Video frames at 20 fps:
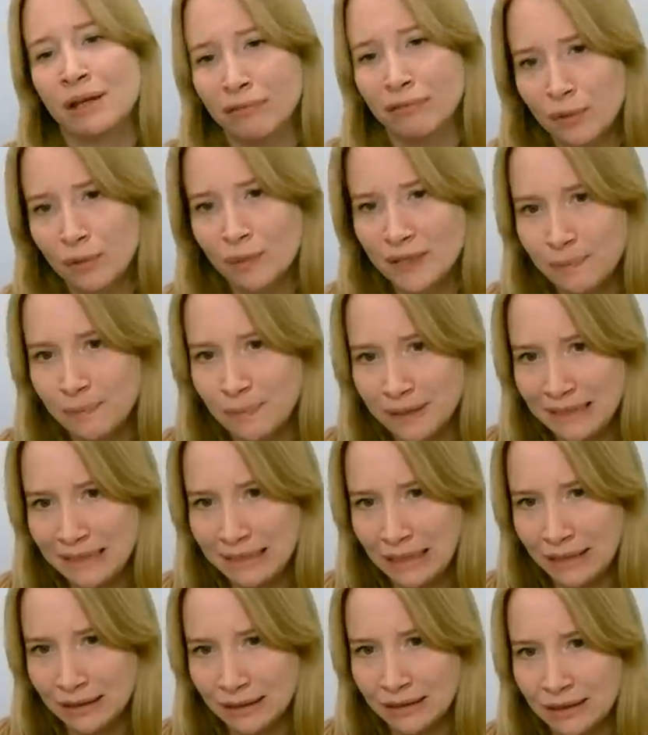wobec
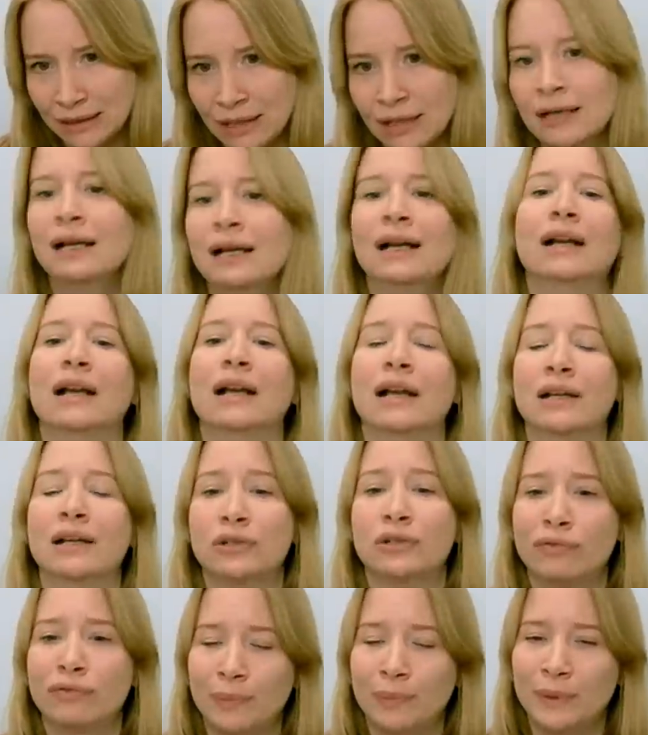pacjenta
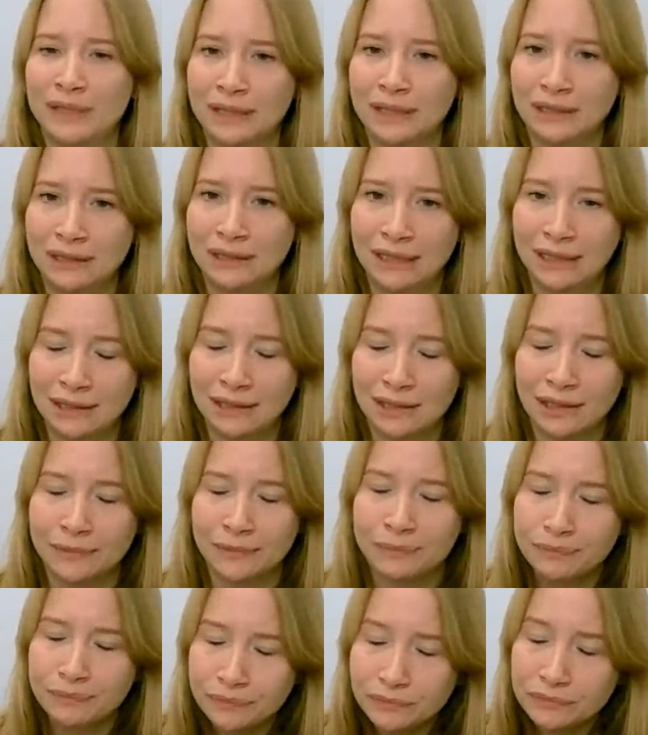czy wobec
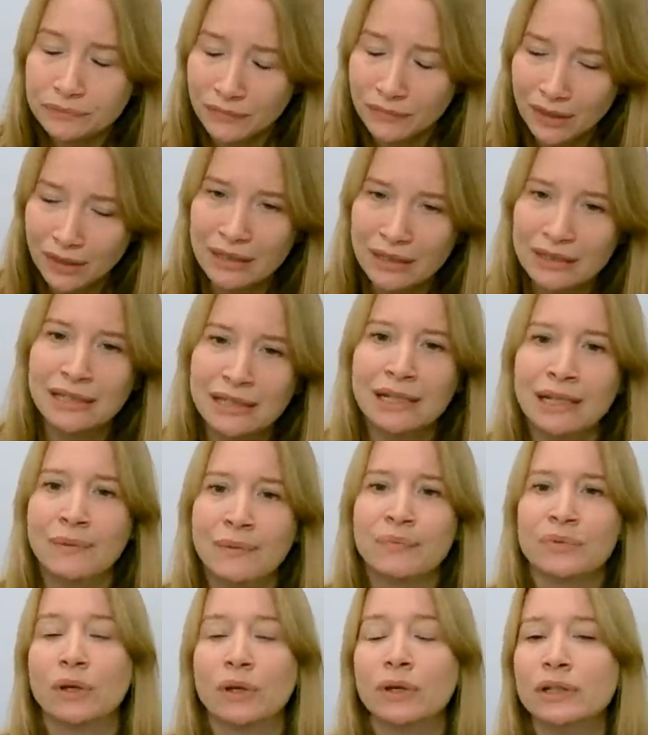klienta. E,
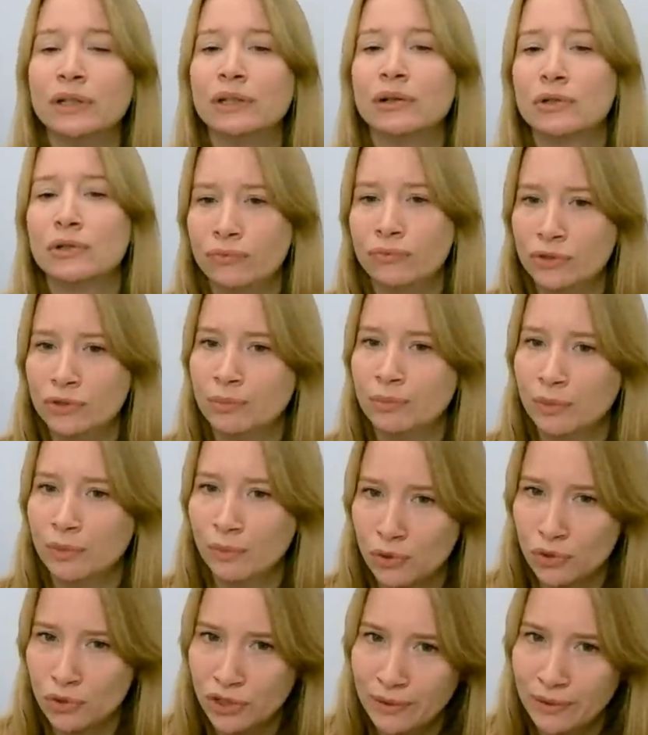no i oczywiście my
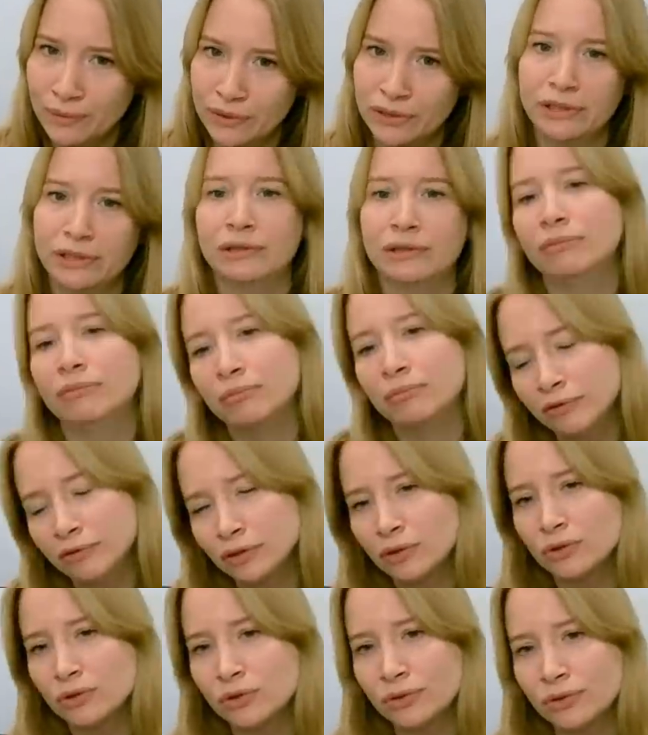możemy i
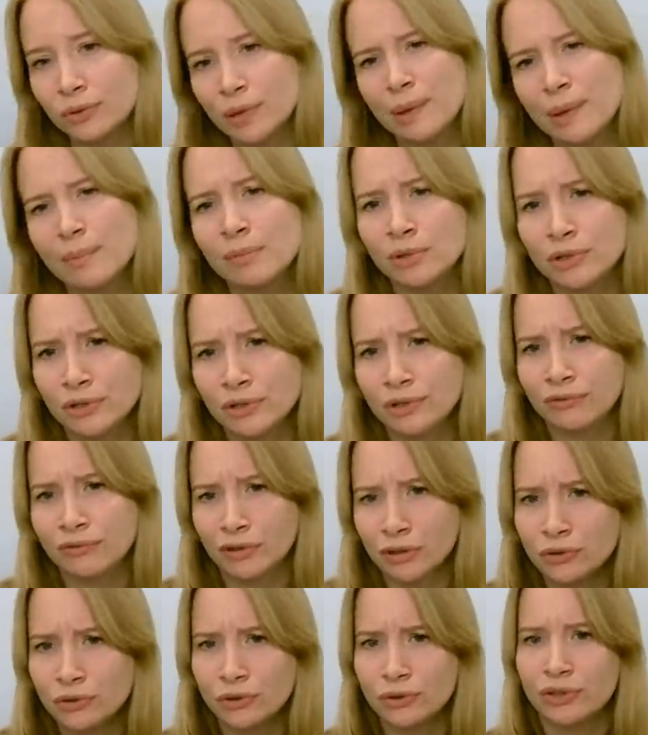wykorzystujemy, myślę, że
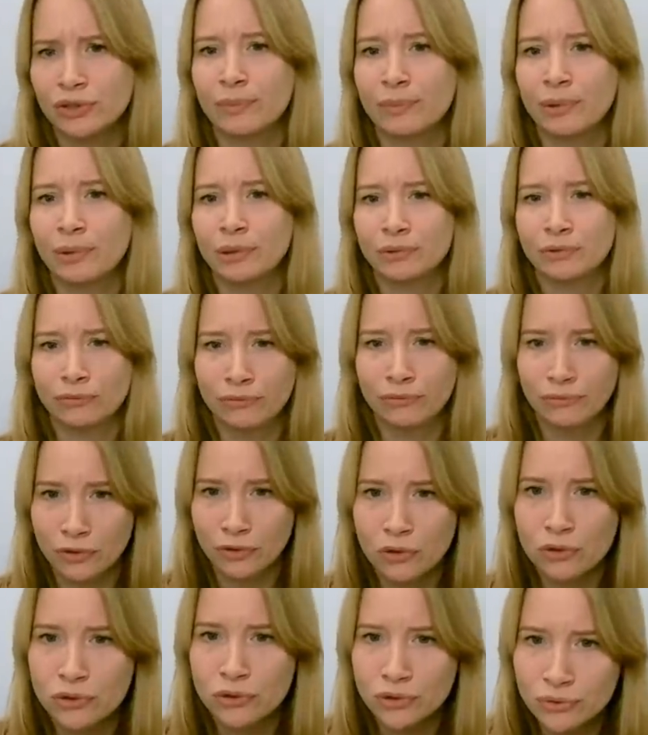większość terapeutów
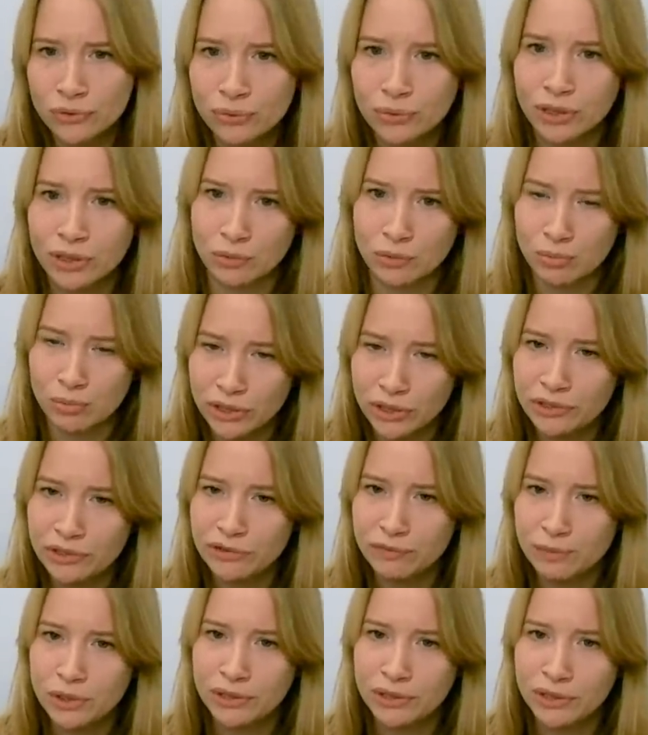wykorzystuje to
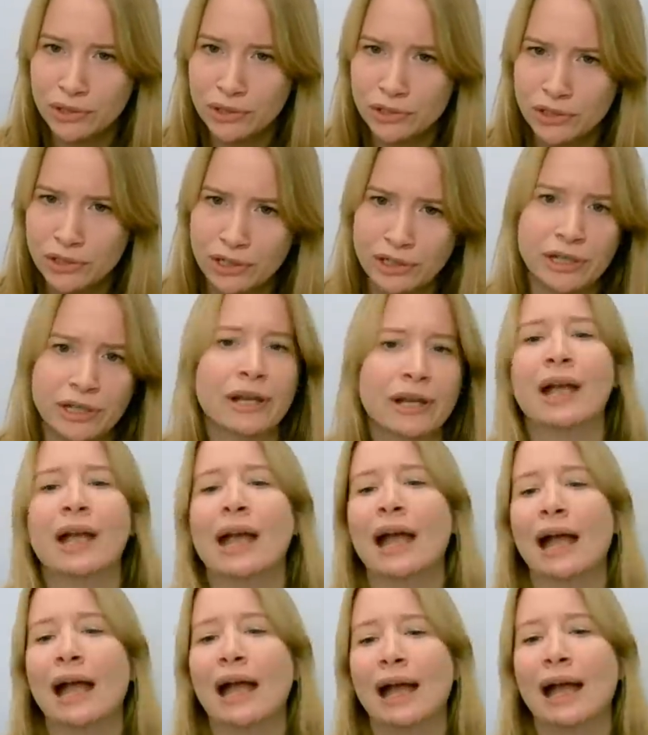przeciwprzeniesienie
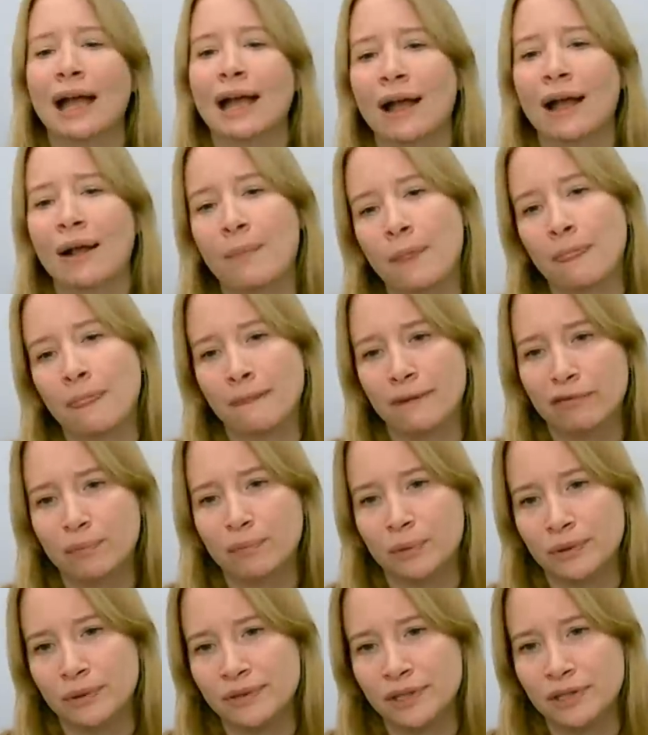w
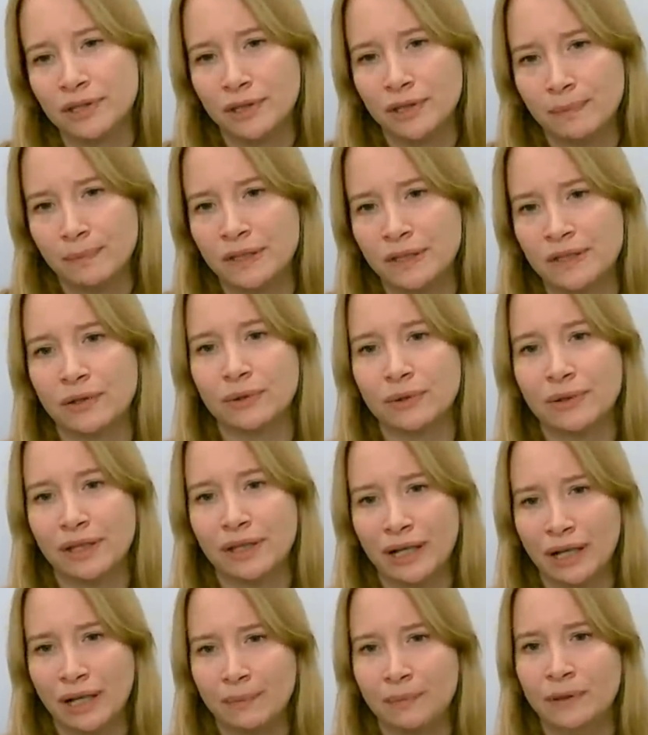procesie
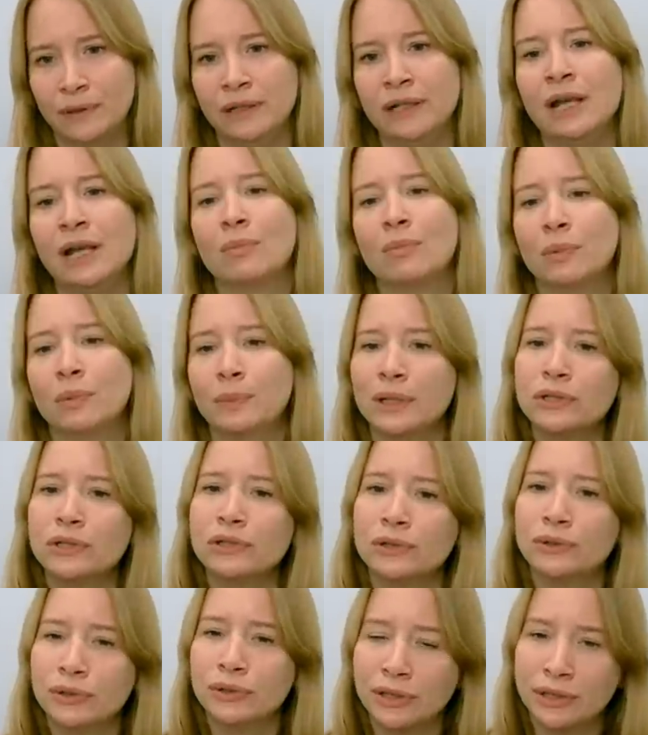psychoterapii. Po
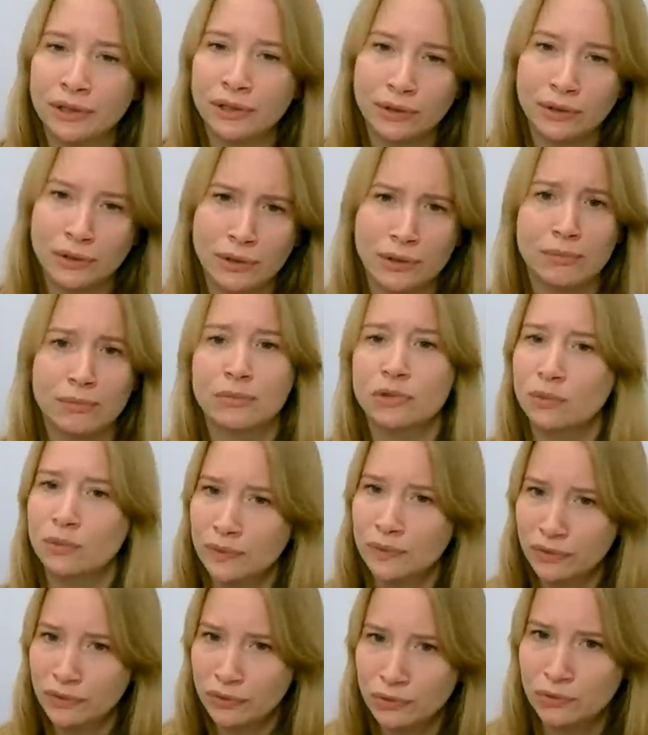pierwsze do tego,
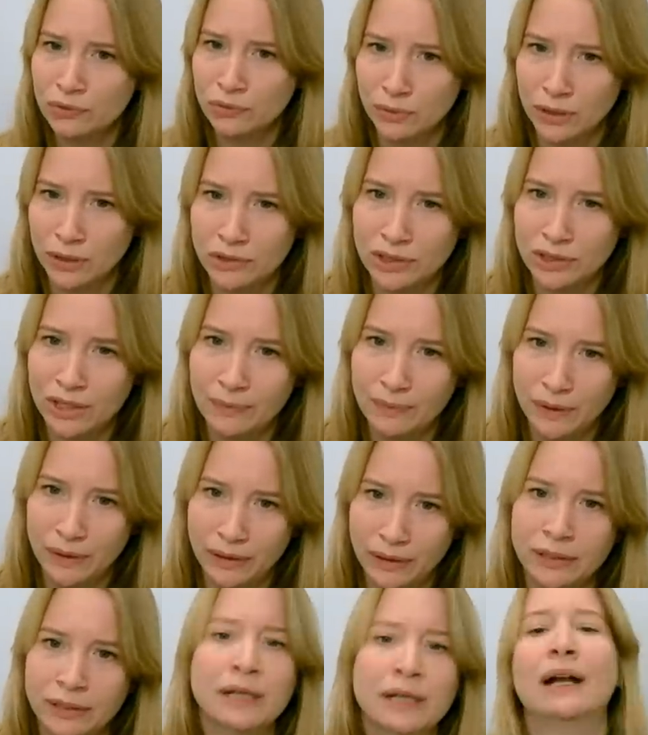żeby zrozumieć
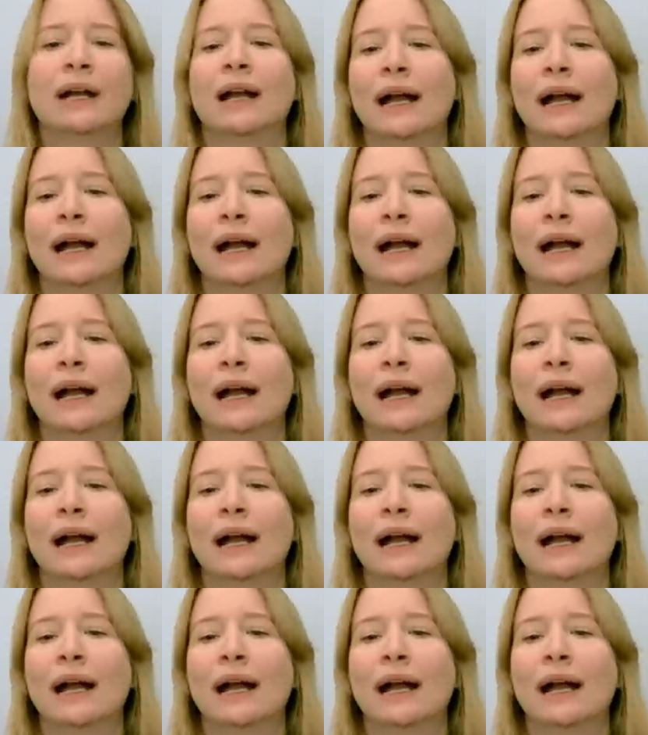lepiej